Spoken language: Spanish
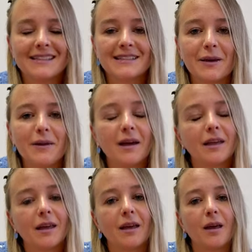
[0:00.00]
¿Sabías
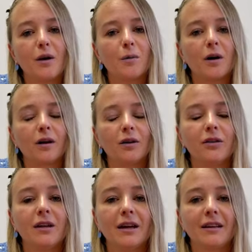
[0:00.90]
que
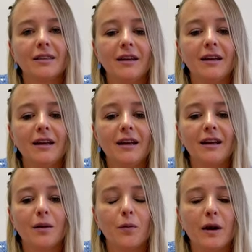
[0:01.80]
World
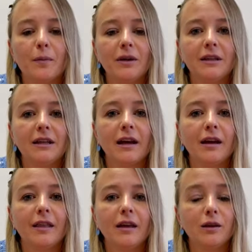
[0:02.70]
tiene una
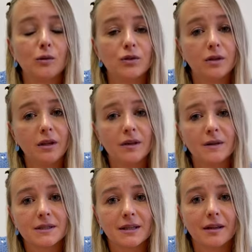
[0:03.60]
política de inclusión y
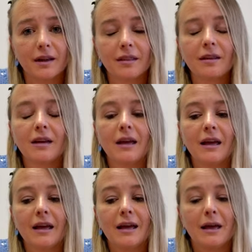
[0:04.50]
diversidad?
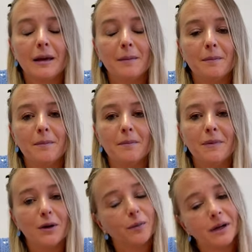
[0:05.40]

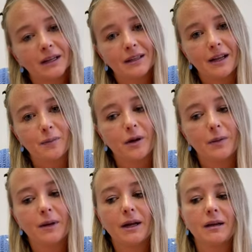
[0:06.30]
Mi nombre es Natalia
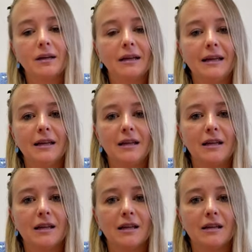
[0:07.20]
Puebla,
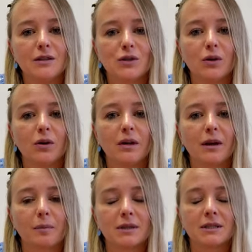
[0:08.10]
eh, soy
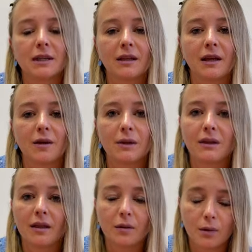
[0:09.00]
representante de
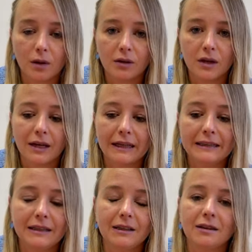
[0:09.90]
ventas de World
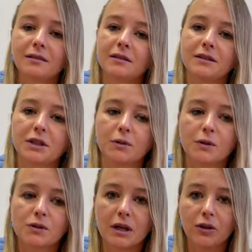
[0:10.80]
Argentina. Llevo
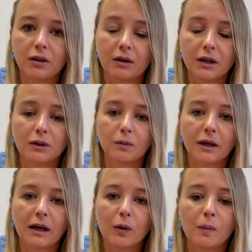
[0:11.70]
11 años trabajando para
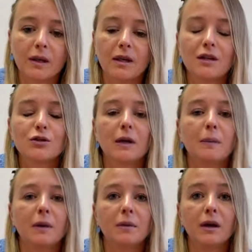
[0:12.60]
la compañía y soy la
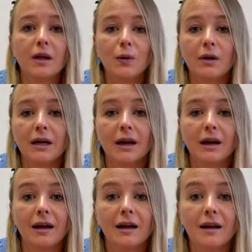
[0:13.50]
primera y única